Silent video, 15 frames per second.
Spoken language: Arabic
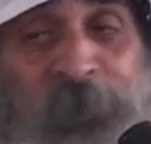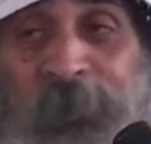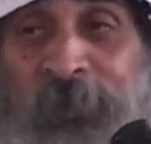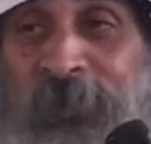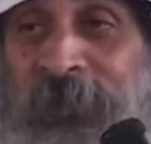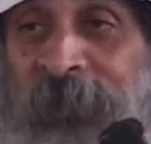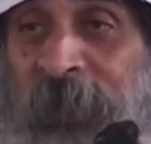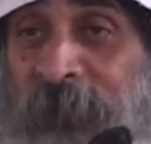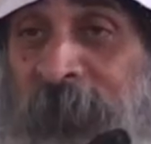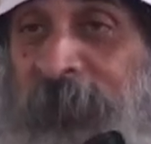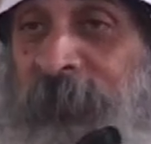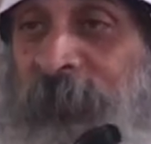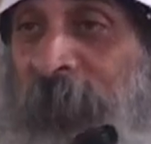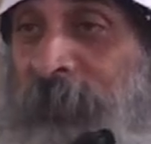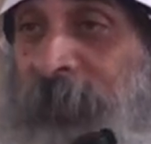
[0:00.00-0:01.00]
كنتش
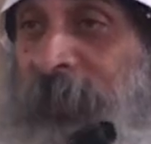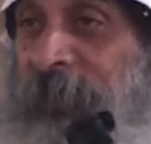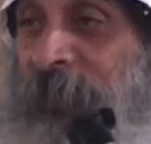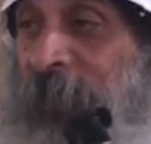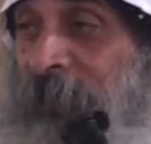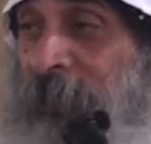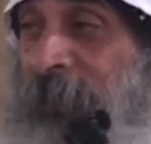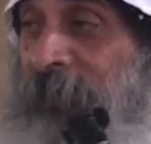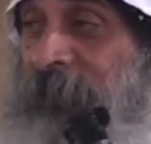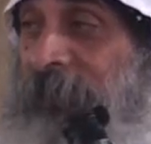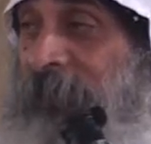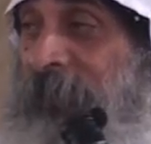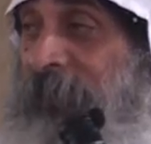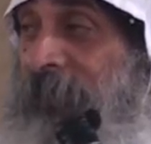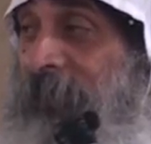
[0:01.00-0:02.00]
عملت وعملت وعملت
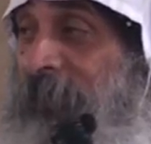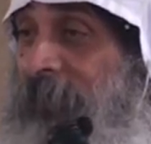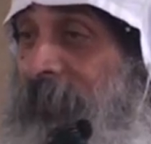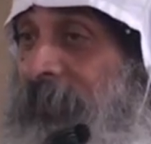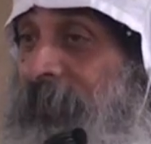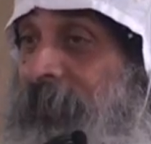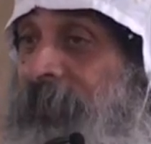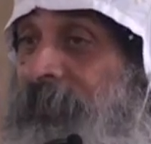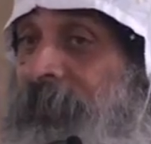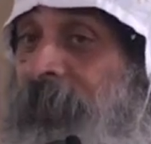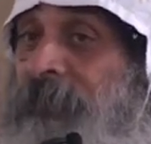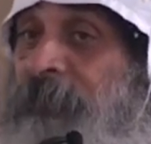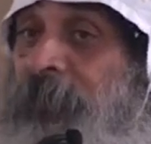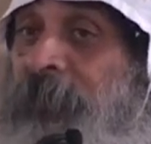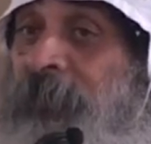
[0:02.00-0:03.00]

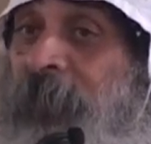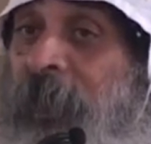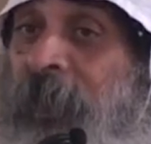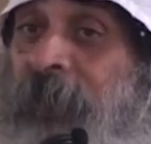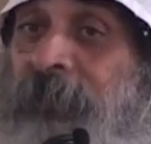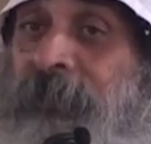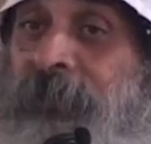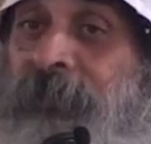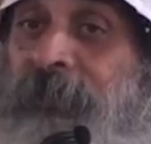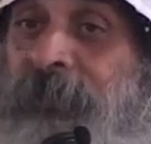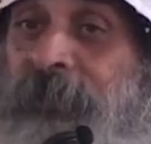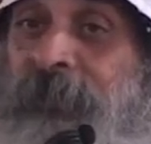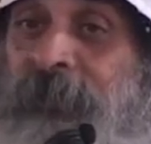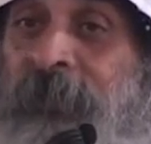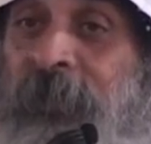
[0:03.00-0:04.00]
فالإنسان بيجاهد
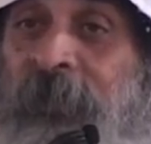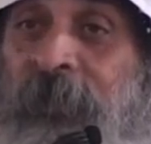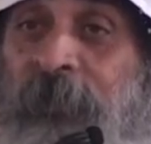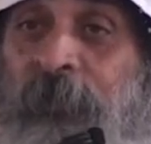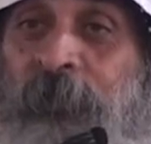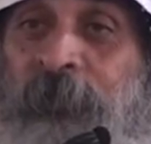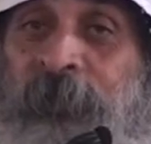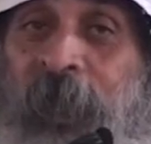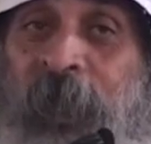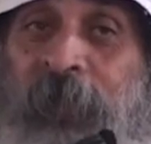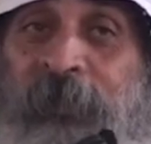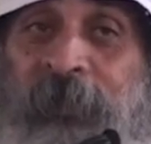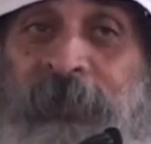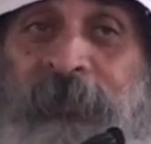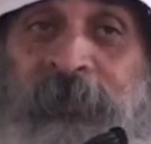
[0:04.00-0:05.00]
كتير
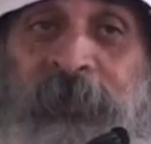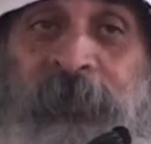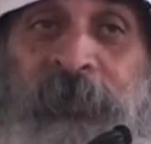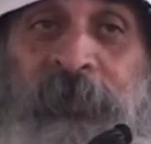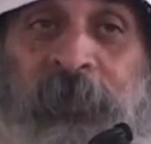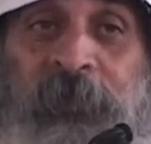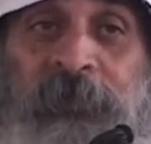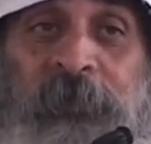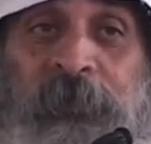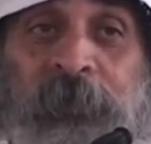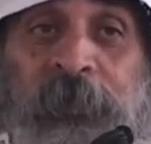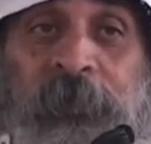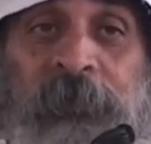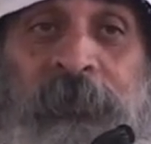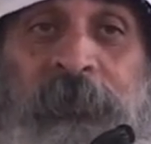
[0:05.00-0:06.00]
وامتحانات تجينا
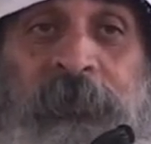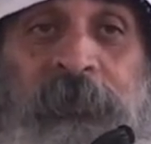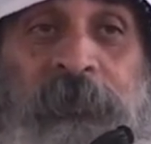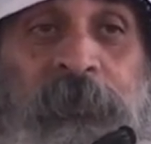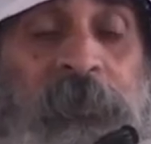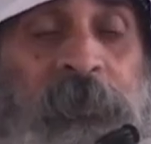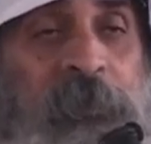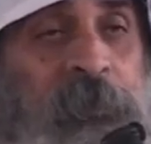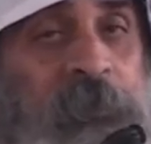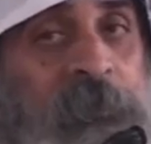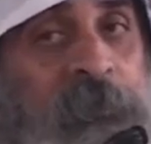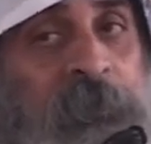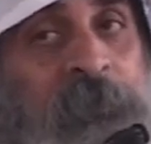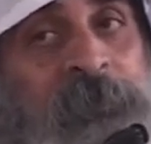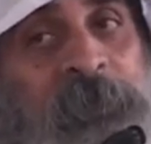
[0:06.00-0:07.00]
اختبارات
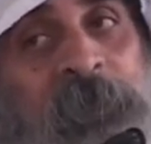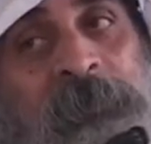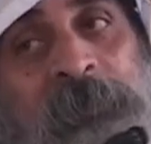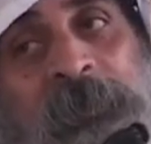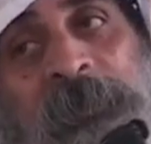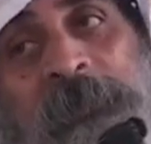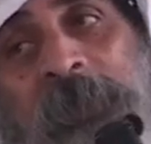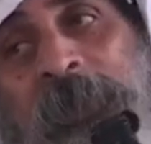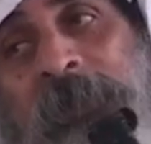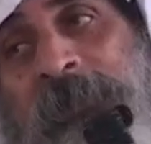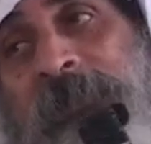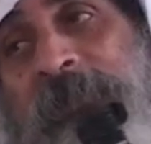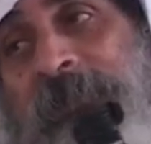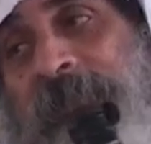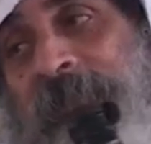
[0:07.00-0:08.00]
أنت مش عندك
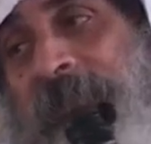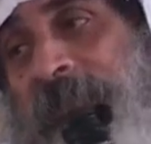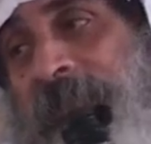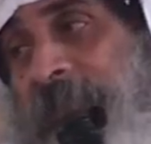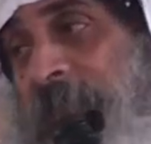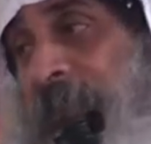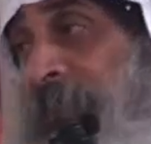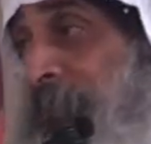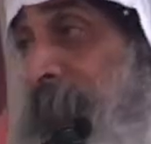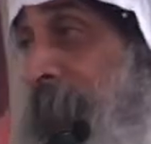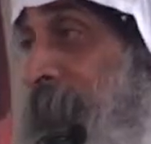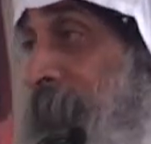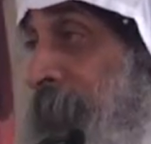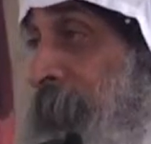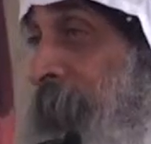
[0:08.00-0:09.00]
إيمان انا مش
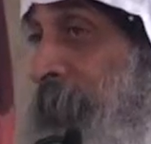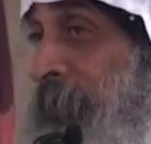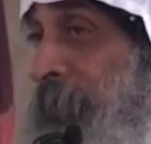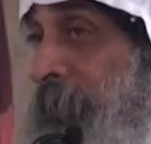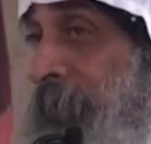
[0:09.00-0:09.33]
عندي ايمان